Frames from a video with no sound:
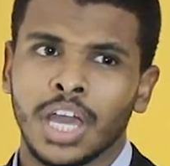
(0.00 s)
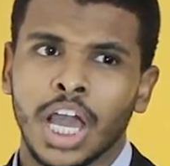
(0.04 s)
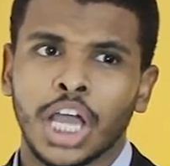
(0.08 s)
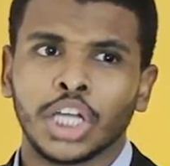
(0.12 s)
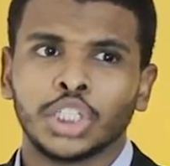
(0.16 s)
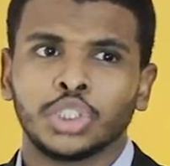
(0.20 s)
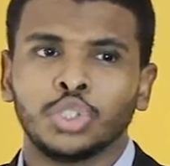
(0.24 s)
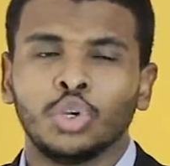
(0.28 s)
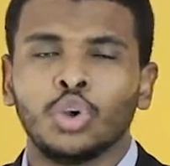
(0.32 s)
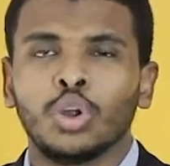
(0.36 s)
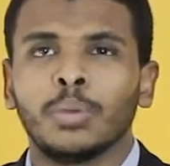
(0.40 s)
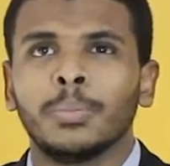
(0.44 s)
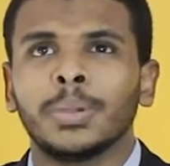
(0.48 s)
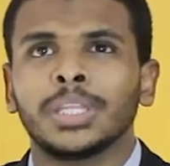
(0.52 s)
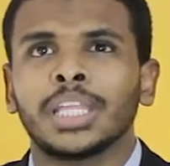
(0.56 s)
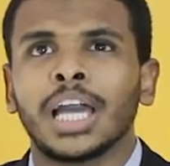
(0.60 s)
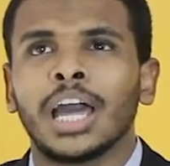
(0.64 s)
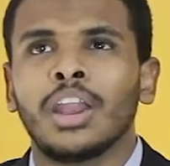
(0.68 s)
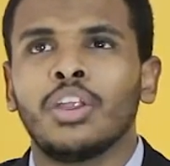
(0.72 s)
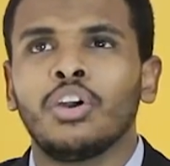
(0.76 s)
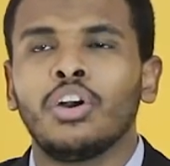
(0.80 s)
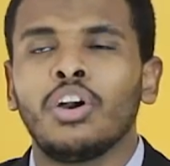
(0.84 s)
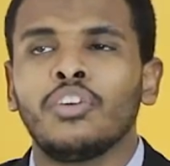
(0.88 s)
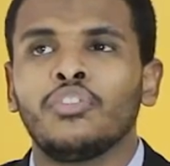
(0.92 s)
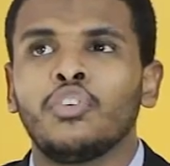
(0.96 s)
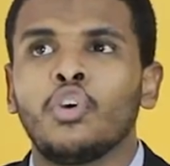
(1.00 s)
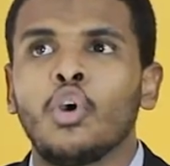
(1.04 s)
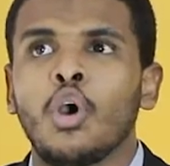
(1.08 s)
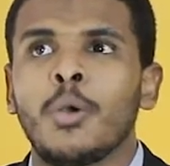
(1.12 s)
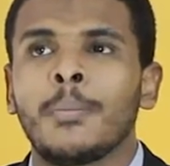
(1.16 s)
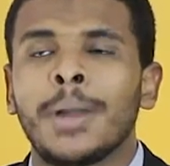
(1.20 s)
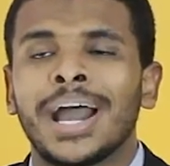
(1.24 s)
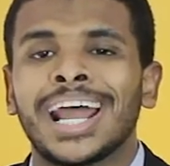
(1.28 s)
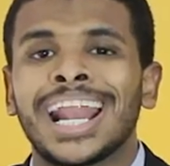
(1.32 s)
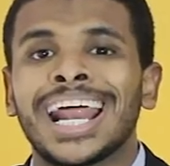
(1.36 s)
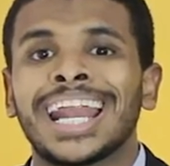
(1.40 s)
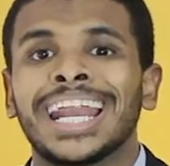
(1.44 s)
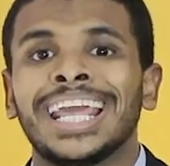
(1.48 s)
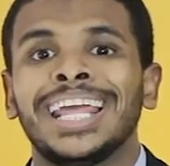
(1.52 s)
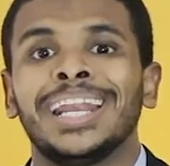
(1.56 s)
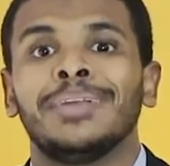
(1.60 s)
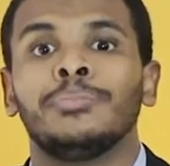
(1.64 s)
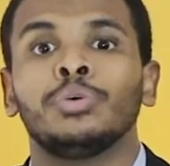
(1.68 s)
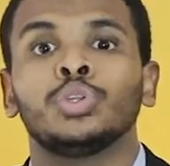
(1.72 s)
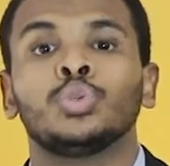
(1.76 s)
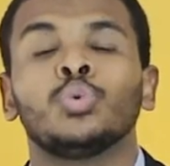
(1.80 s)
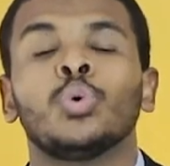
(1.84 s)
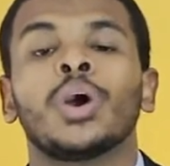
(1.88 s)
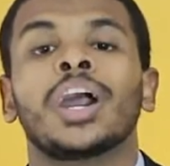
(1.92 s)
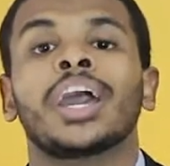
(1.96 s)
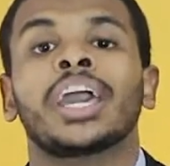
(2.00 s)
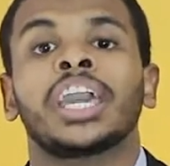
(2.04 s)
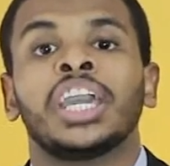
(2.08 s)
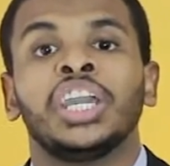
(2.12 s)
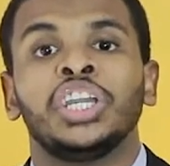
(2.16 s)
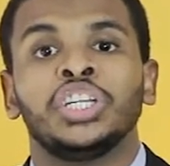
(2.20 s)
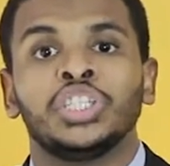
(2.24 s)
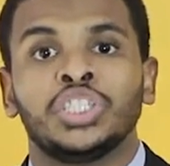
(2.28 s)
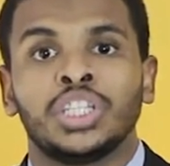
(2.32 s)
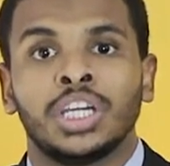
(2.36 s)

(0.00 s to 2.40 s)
الشعور بتاع الخوف هو معناه ان احنا متوقعين